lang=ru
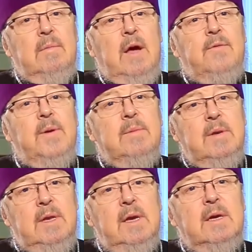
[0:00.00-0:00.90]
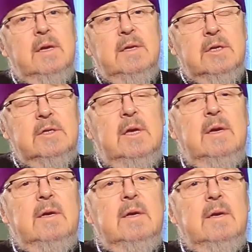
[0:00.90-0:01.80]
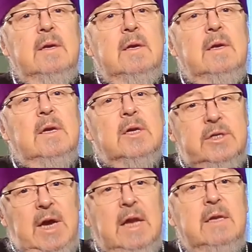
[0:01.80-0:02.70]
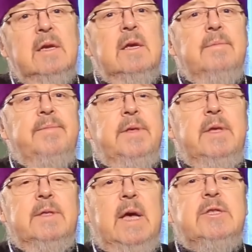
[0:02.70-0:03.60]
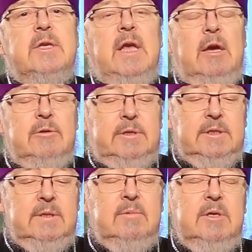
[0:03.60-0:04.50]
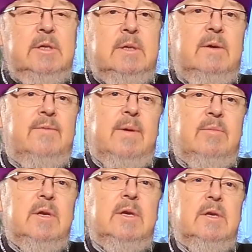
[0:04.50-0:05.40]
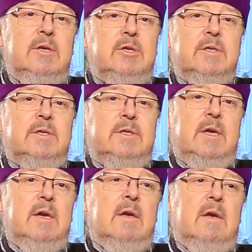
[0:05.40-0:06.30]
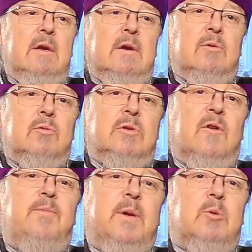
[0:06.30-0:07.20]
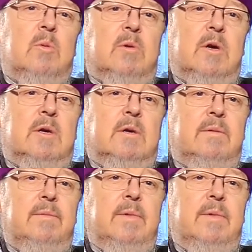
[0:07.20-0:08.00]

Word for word: А фамилия, конечно, жаль, Иногда теряются знаменитые фамилии и личности уже в потомках.